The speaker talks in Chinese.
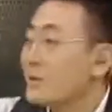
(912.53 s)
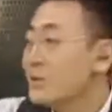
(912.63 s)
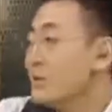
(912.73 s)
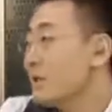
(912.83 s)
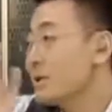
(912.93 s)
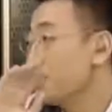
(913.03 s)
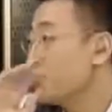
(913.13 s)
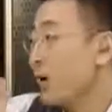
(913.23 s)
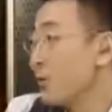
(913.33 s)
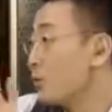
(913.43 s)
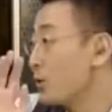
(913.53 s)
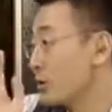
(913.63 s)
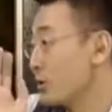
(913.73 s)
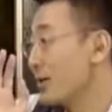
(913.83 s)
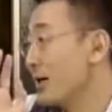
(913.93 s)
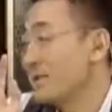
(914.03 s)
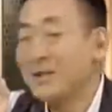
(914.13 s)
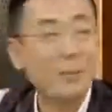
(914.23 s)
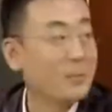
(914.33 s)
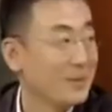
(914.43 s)
你跟今天这网络时代
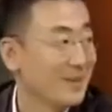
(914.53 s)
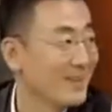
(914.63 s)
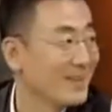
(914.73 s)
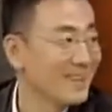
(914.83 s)
相比，